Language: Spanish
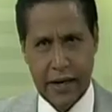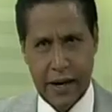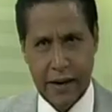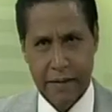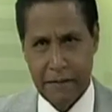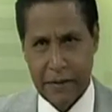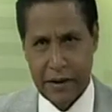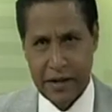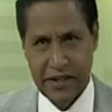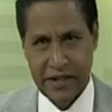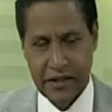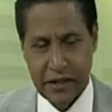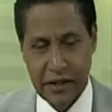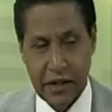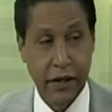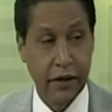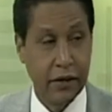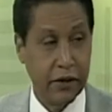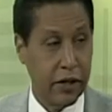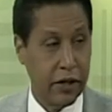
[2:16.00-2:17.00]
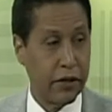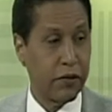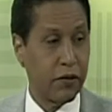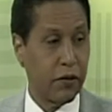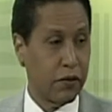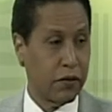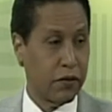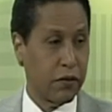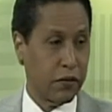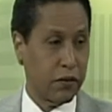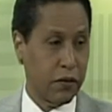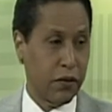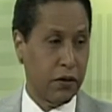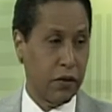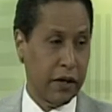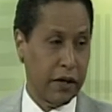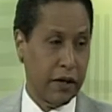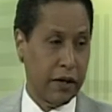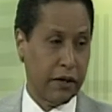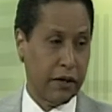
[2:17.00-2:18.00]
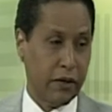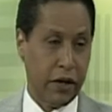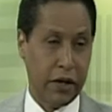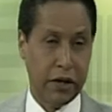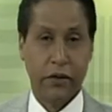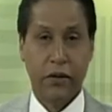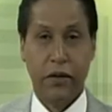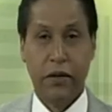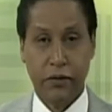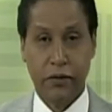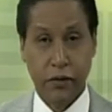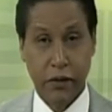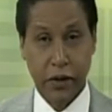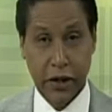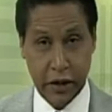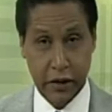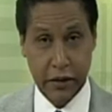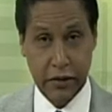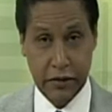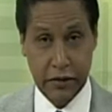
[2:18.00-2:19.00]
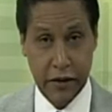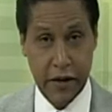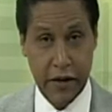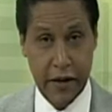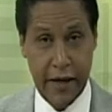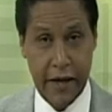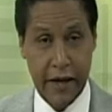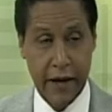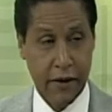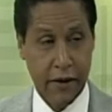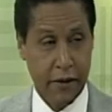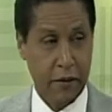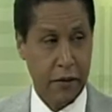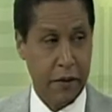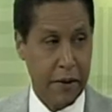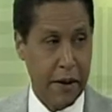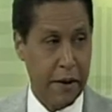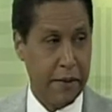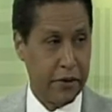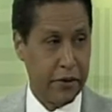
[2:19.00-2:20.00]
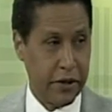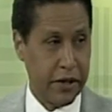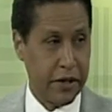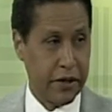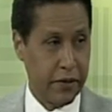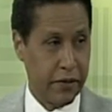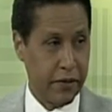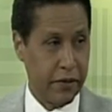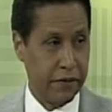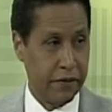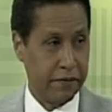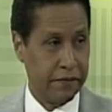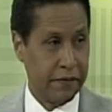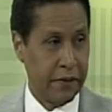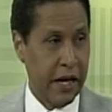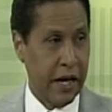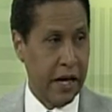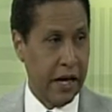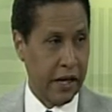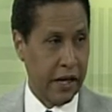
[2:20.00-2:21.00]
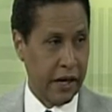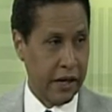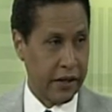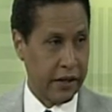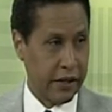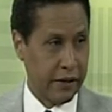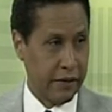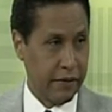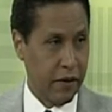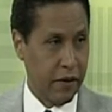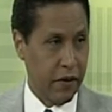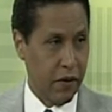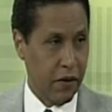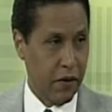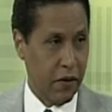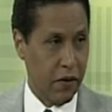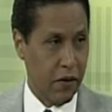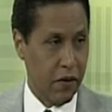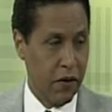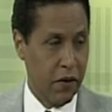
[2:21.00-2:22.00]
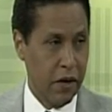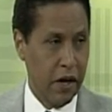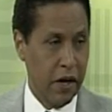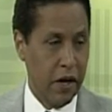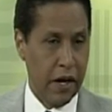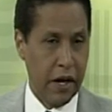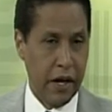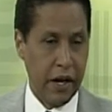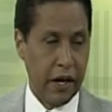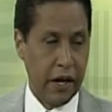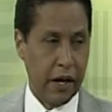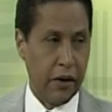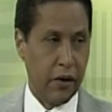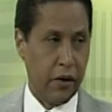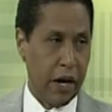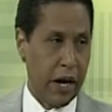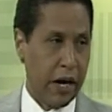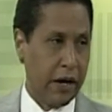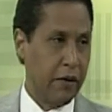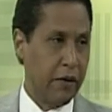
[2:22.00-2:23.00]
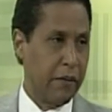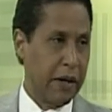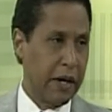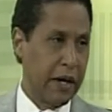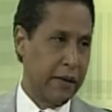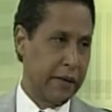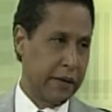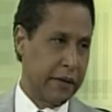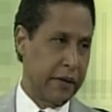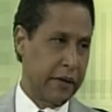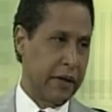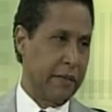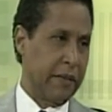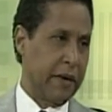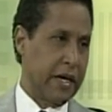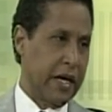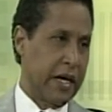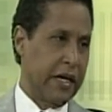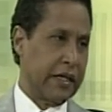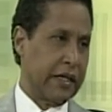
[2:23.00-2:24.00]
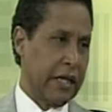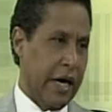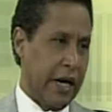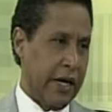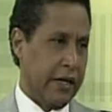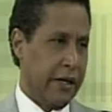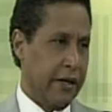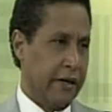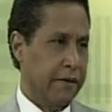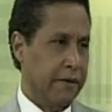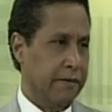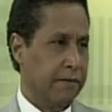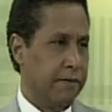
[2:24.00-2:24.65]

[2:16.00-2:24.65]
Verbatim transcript: gran prestigio, tiene su consultorio en Corazones Unidos, como habíamos dicho, ¿no? Ahí recibe en horario de mañana y tarde. No,